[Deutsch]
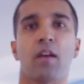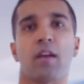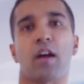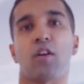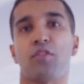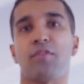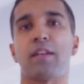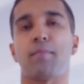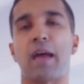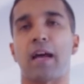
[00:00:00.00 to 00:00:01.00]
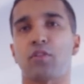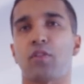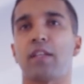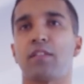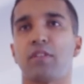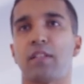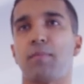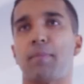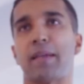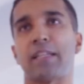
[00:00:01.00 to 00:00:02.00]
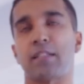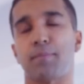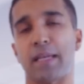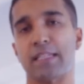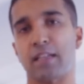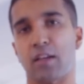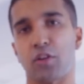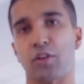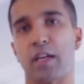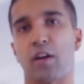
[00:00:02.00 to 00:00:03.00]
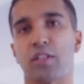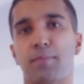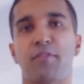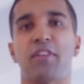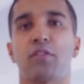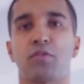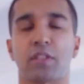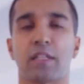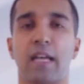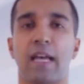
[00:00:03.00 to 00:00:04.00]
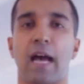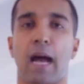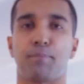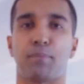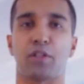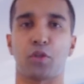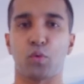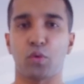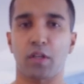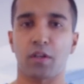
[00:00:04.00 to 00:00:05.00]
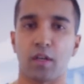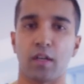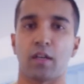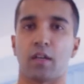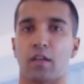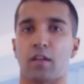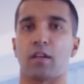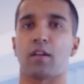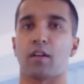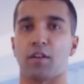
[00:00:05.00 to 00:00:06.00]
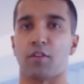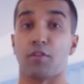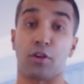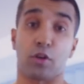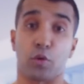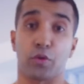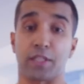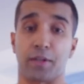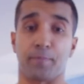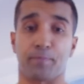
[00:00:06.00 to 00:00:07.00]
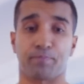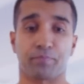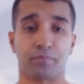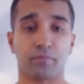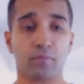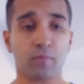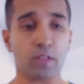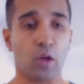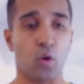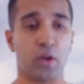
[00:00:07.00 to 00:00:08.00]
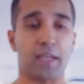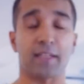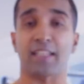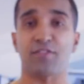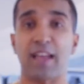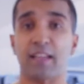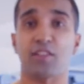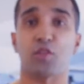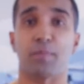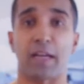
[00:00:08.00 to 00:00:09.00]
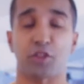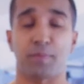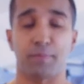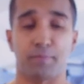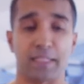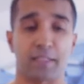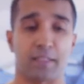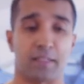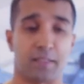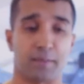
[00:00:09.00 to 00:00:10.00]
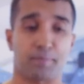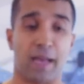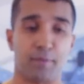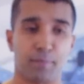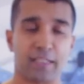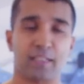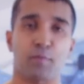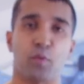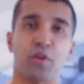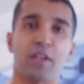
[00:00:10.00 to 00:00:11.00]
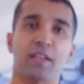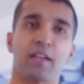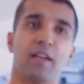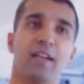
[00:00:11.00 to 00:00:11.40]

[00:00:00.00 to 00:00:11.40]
Ja, und wenn ihr merkt, okay, es wird immer besser, dann könnt ihr auch die Bewegungsamplitude Amplitude äh, vergrößern. Okay, das wäre dann zum Beispiel mit der Beinpresse möglich.